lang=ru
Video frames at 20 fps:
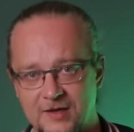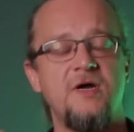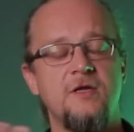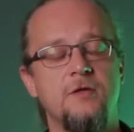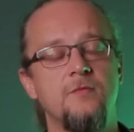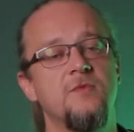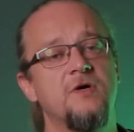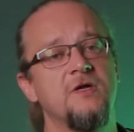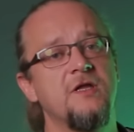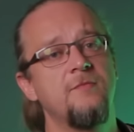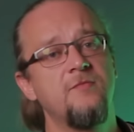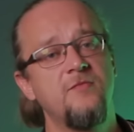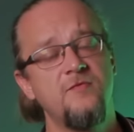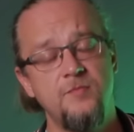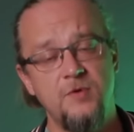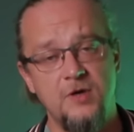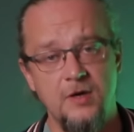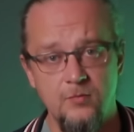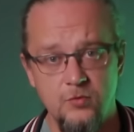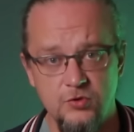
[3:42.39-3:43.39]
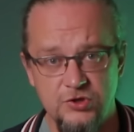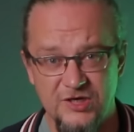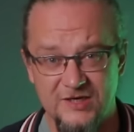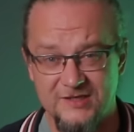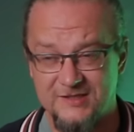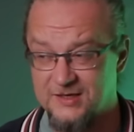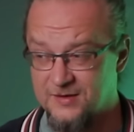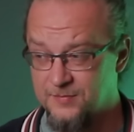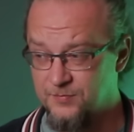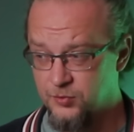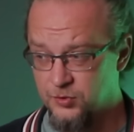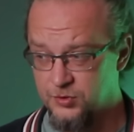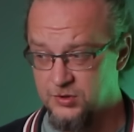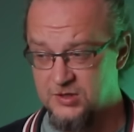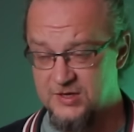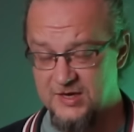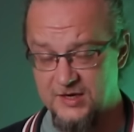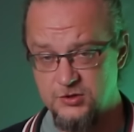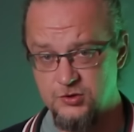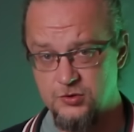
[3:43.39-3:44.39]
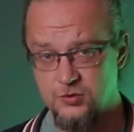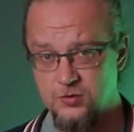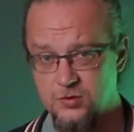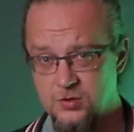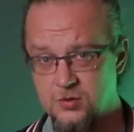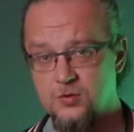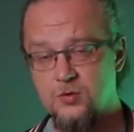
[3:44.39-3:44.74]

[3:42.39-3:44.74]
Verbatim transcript: Поэтому, когда мы выбираем участок под дачу,